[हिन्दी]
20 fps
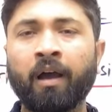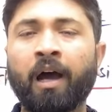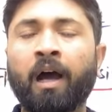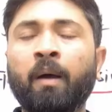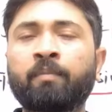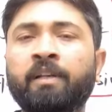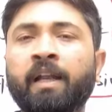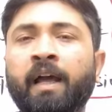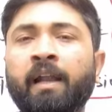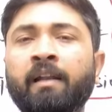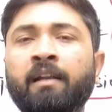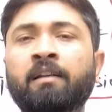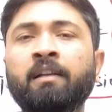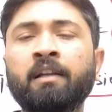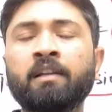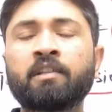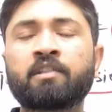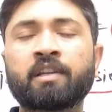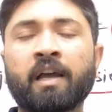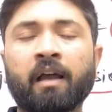आप
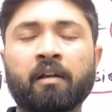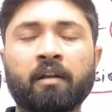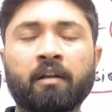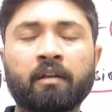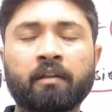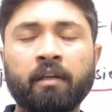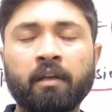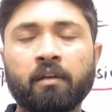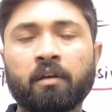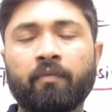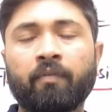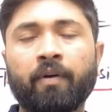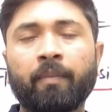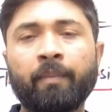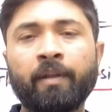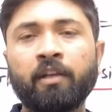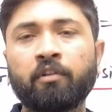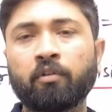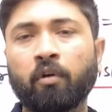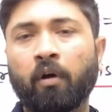डायरेक्टली जाकर के
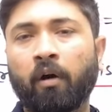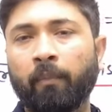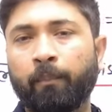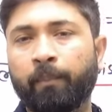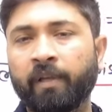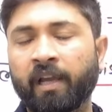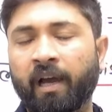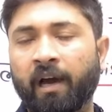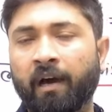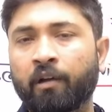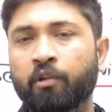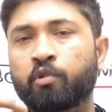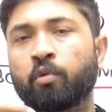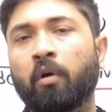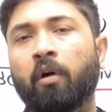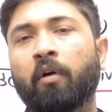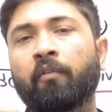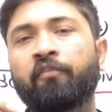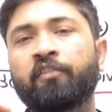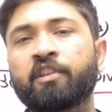गवर्नमेंट ऑफ बिहार
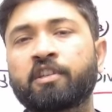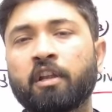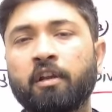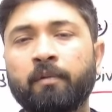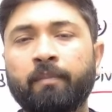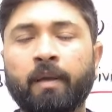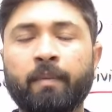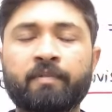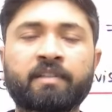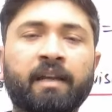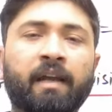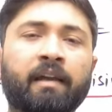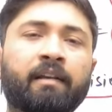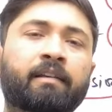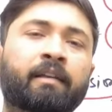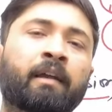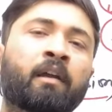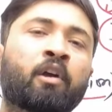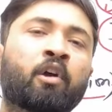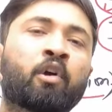जो ऑफिशियल
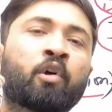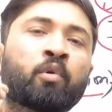वेबसाइट है